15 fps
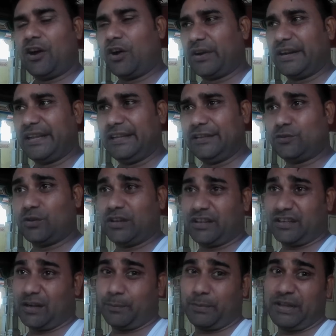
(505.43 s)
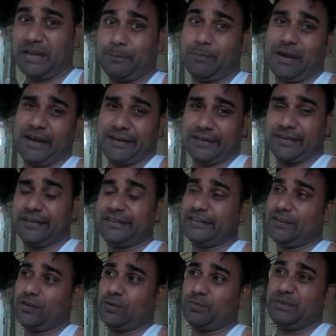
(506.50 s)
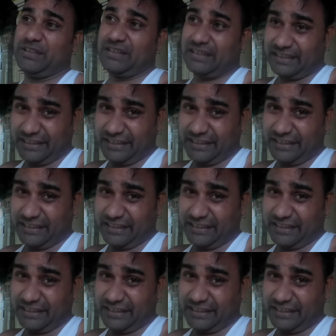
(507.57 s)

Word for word: और नहीं तो अगर कपड़े आप बाहर रख के और फिर